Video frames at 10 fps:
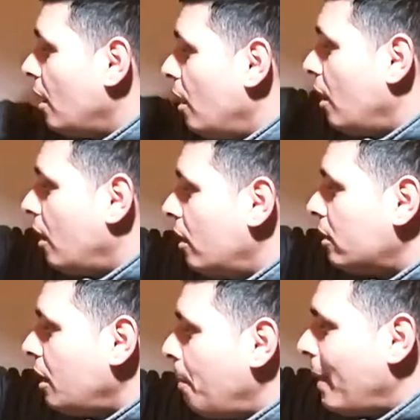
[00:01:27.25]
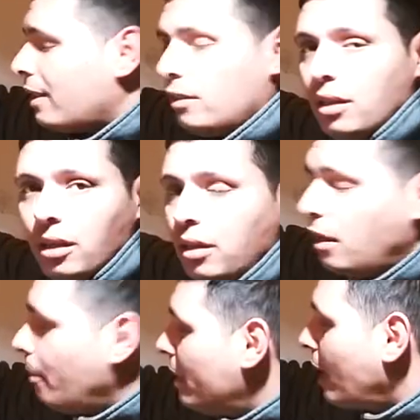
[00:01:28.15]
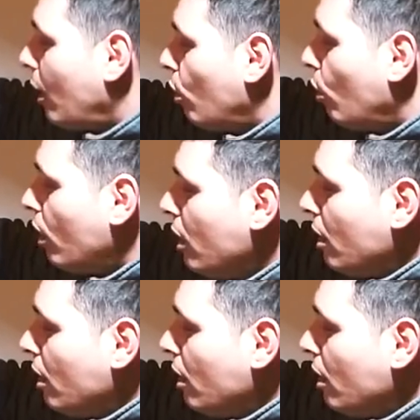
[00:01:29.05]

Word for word: eh, tre parti in metallo